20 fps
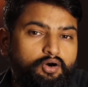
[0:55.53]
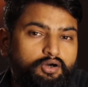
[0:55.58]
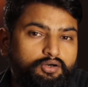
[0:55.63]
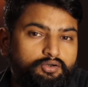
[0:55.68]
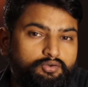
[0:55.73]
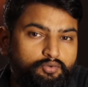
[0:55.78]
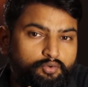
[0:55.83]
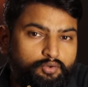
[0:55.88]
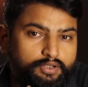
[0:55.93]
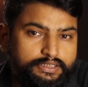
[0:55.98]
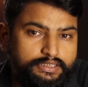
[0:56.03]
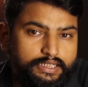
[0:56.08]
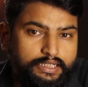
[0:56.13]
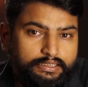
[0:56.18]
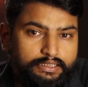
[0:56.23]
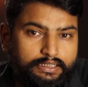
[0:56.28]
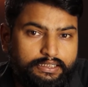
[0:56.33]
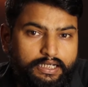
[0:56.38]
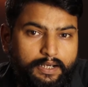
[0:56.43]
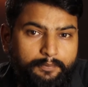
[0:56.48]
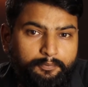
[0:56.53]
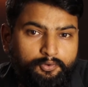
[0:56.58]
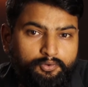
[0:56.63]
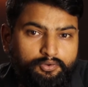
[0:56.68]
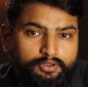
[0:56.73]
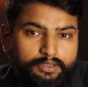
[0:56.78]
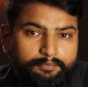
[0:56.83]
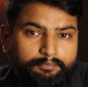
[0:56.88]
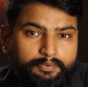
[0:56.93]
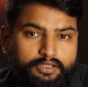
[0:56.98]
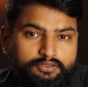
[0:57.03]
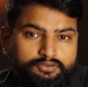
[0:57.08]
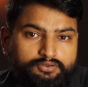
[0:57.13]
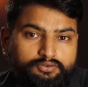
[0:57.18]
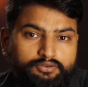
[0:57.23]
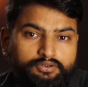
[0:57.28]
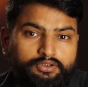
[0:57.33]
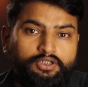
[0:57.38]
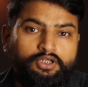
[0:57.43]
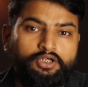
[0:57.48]
और कोई जानकारी आप लोगों के पास
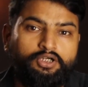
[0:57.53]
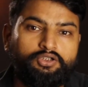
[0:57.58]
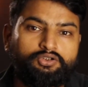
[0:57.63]
हो